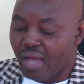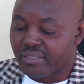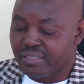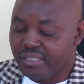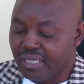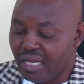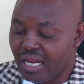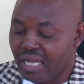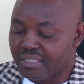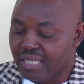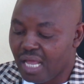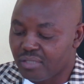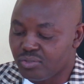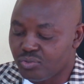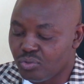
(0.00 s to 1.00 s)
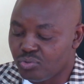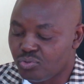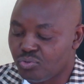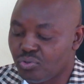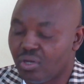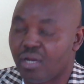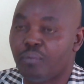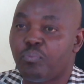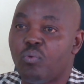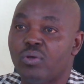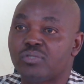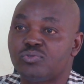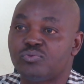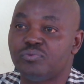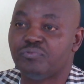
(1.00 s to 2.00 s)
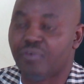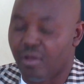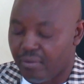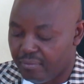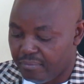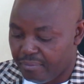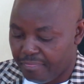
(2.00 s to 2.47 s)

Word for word: attire l'attention sur les points suivants.